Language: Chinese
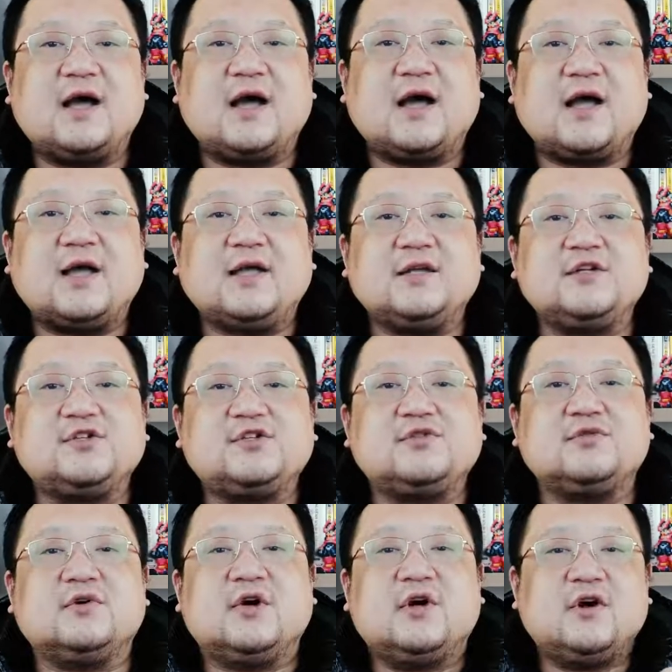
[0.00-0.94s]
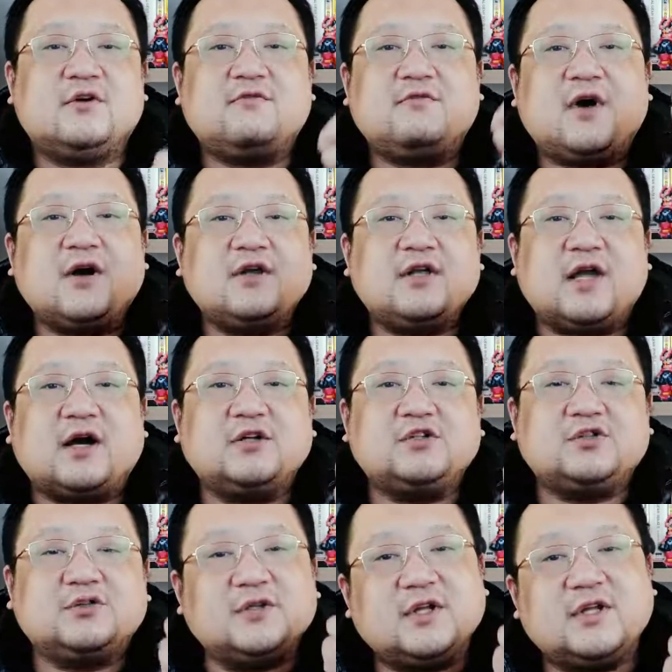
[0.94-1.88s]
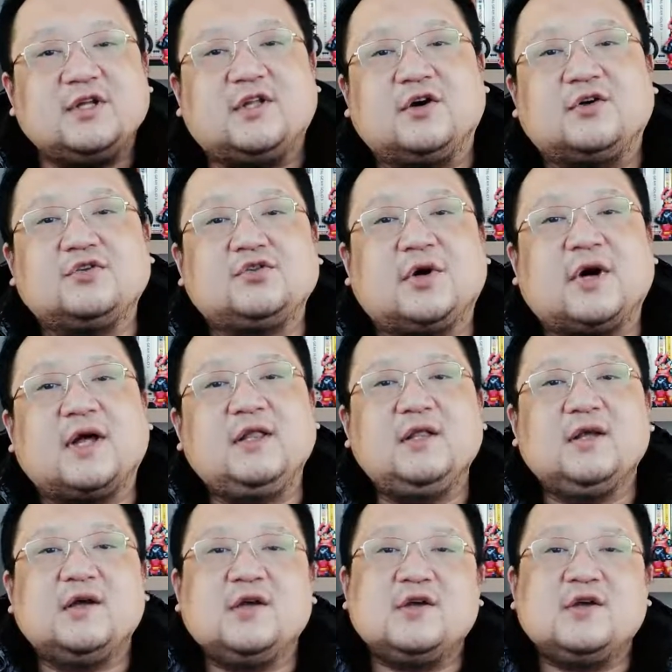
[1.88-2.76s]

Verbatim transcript: 海一粟，汪洋中的一条船。